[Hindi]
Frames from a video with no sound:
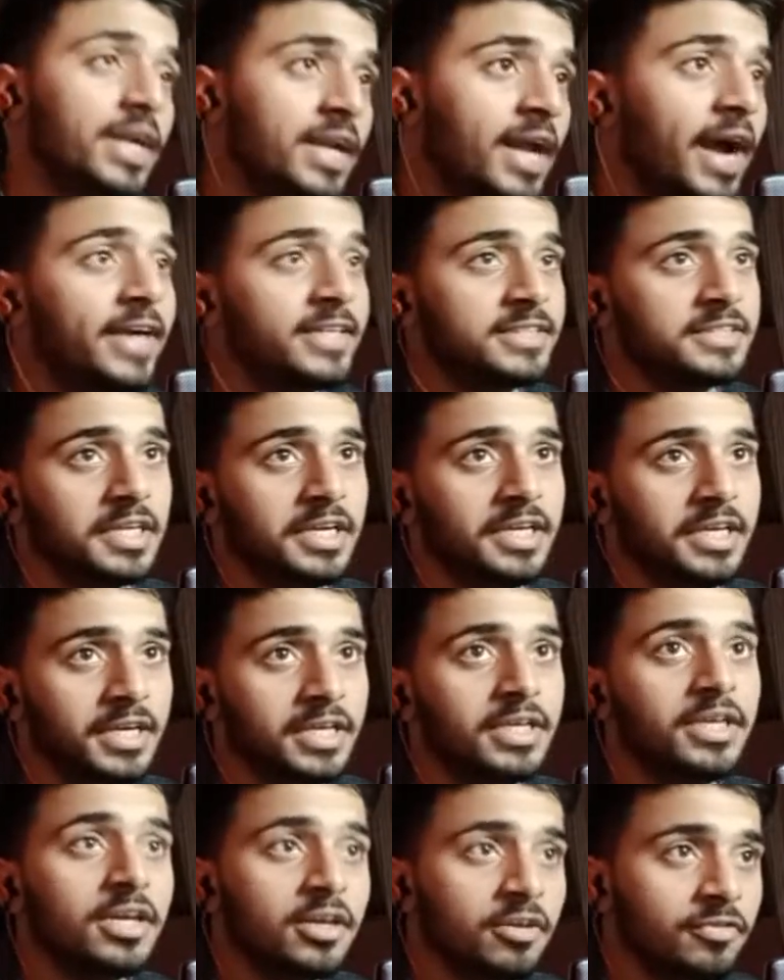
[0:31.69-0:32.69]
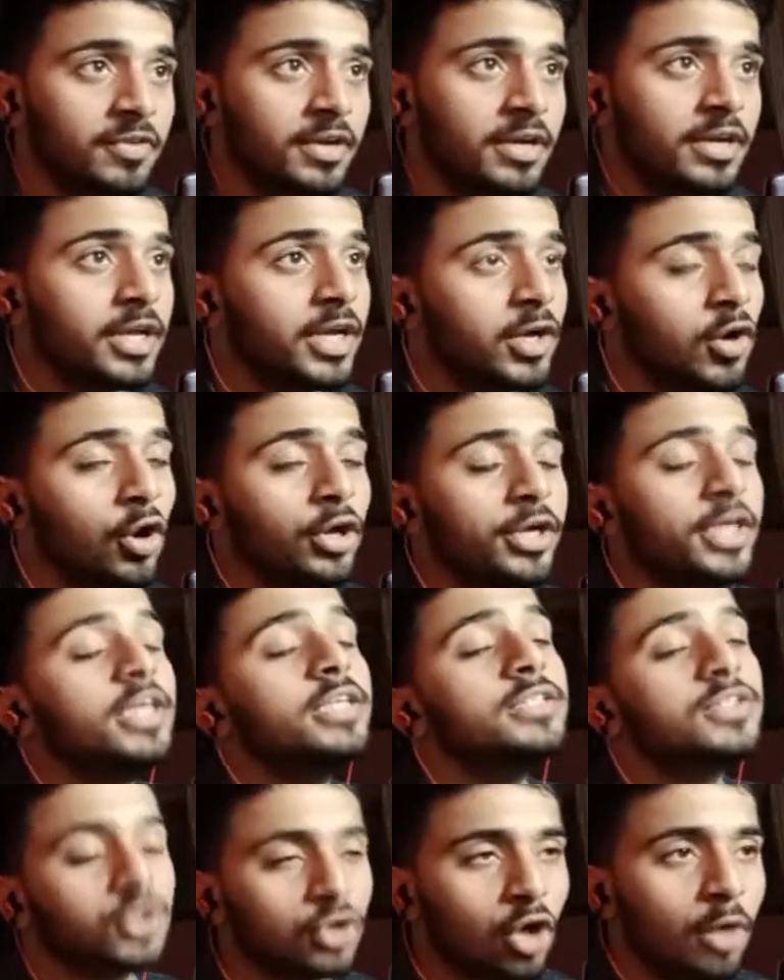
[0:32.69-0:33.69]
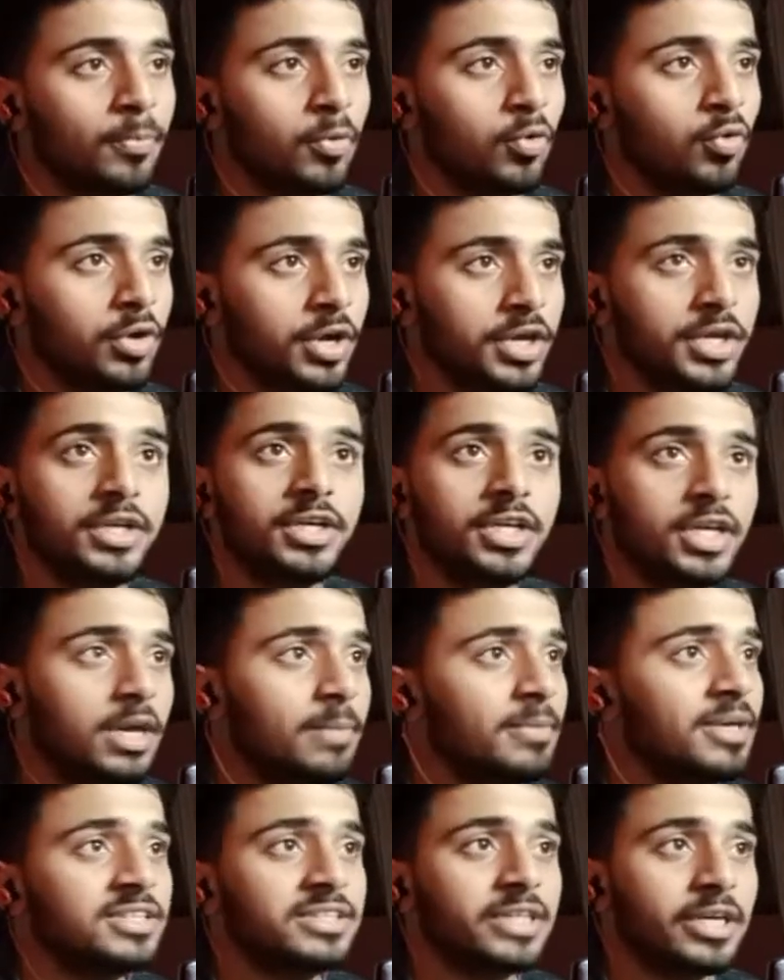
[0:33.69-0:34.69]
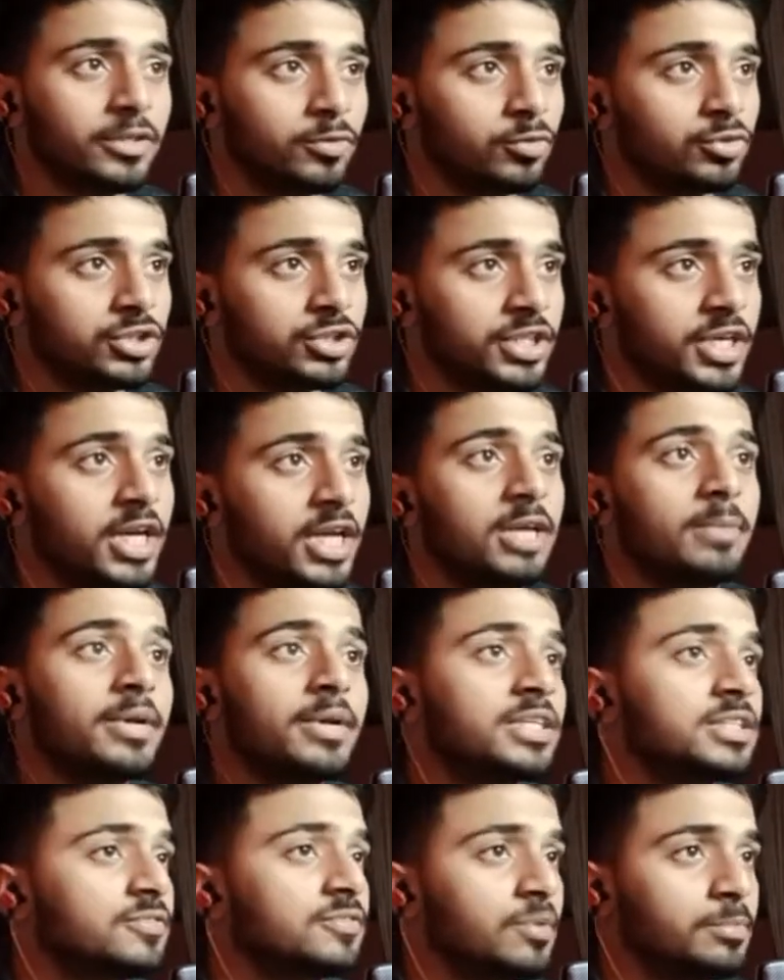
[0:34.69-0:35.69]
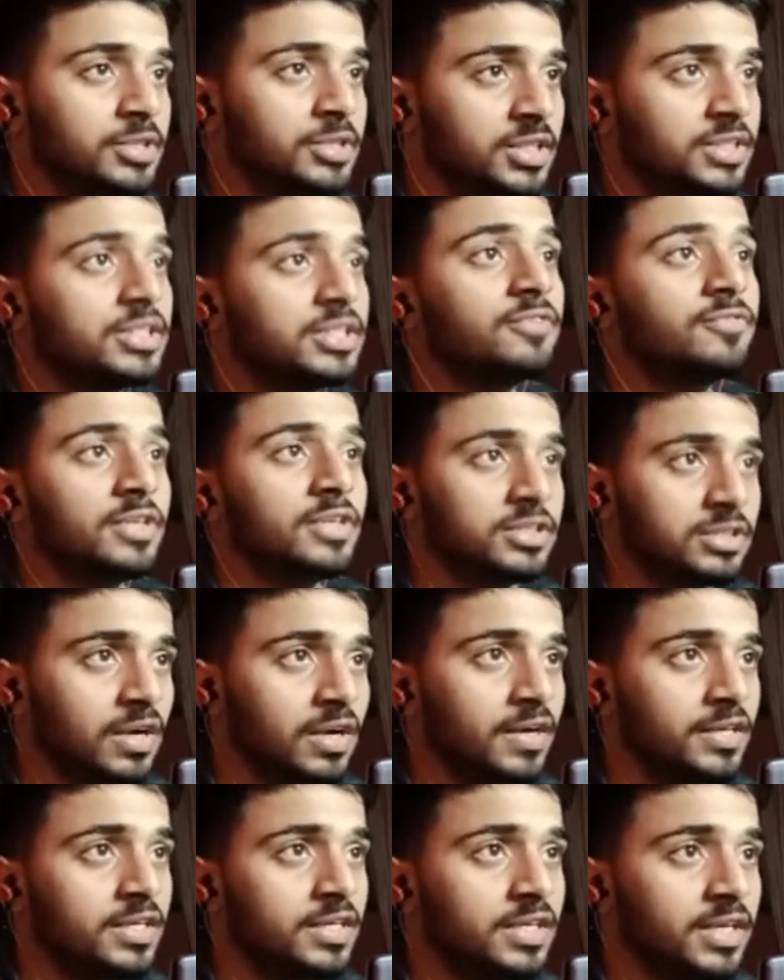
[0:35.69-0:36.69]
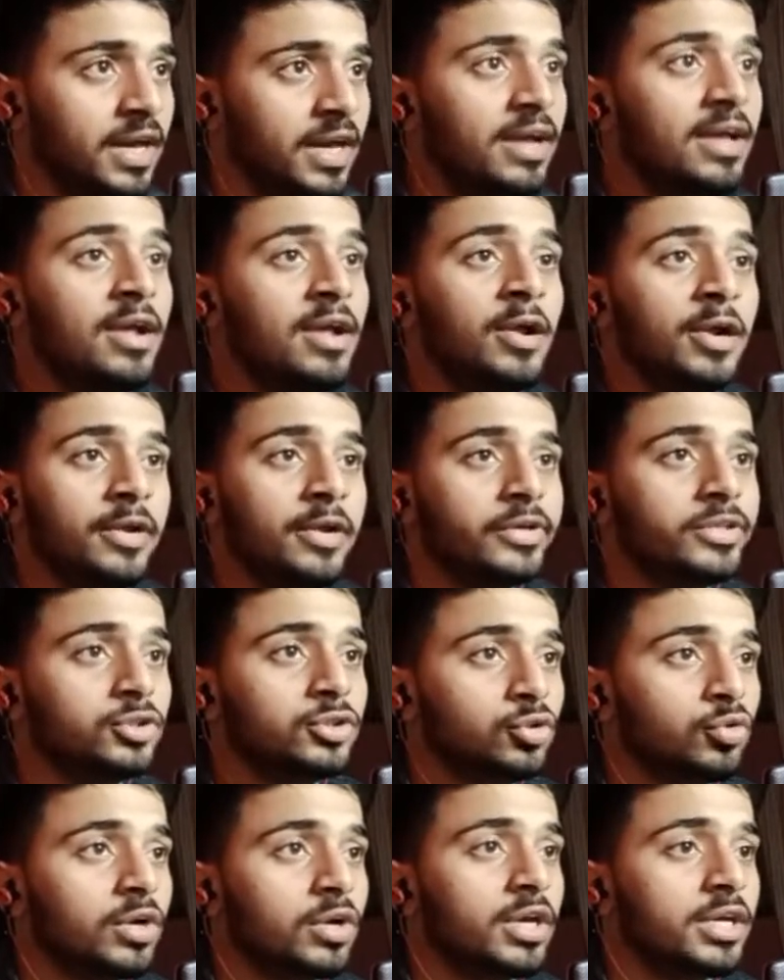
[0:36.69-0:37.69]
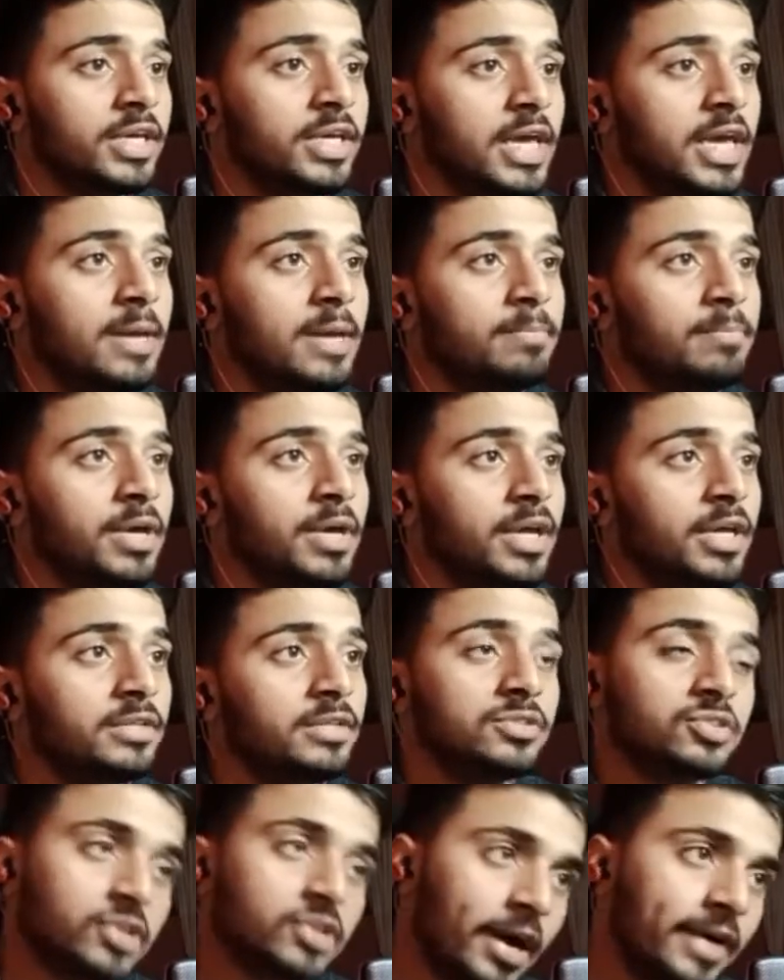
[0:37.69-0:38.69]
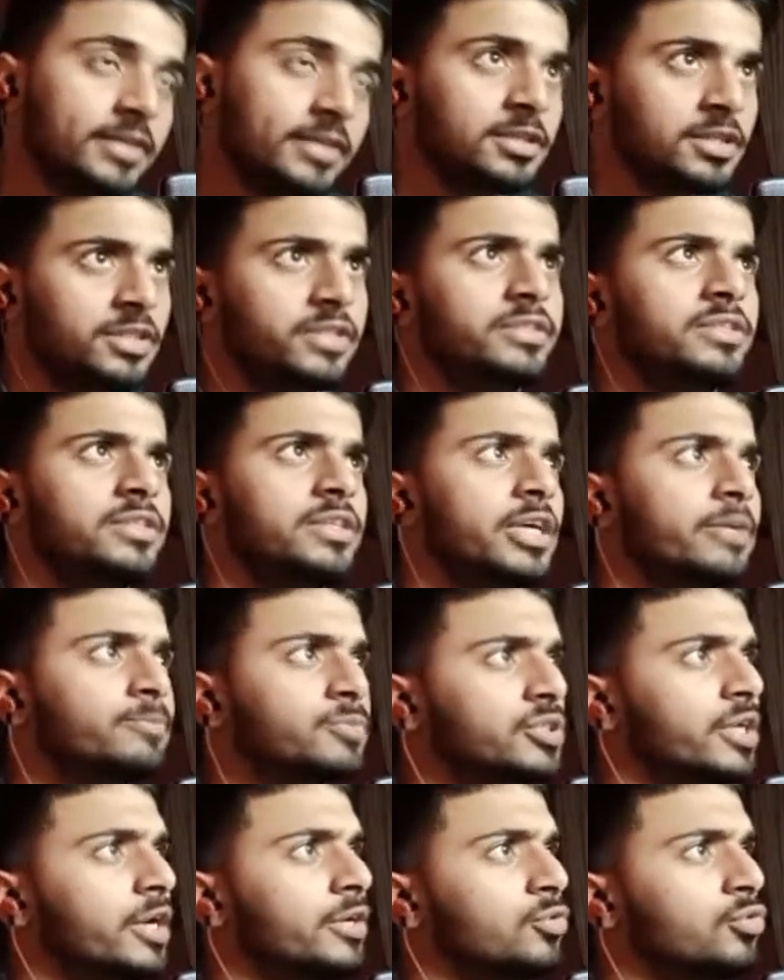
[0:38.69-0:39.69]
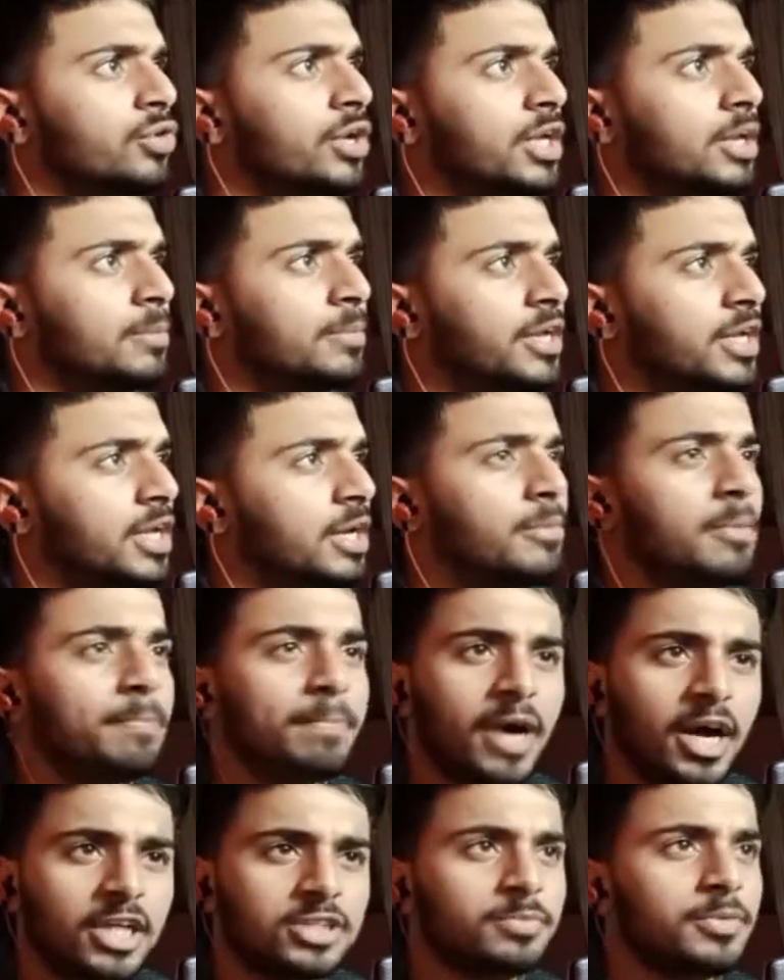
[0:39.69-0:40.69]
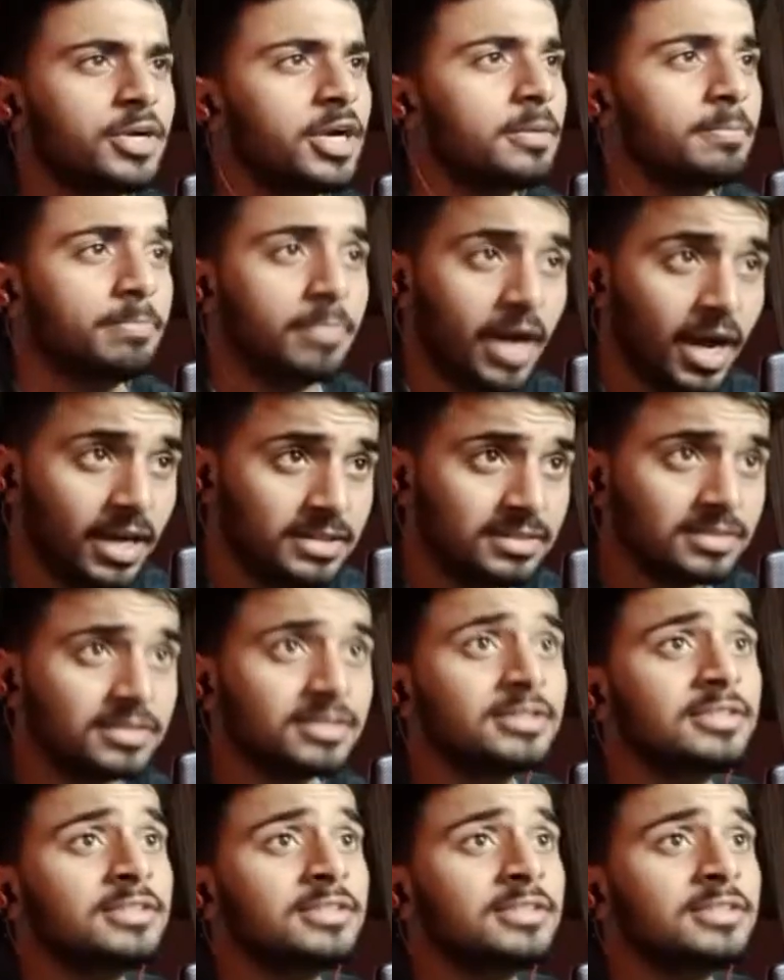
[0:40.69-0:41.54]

लाइट चली गई फिर रिकॉर्डिंग स्टॉप हो गई ठीक है मैंने ज़्यादा कुछ किया नहीं मैंने सिर्फ अभी तक सिर्फ इतना ही किया है लेकिन शुक्र गेम मैंने स्टार्ट की थी गेम स्टार्ट होने के मेरे ख्याल में पाँच मिनट बाद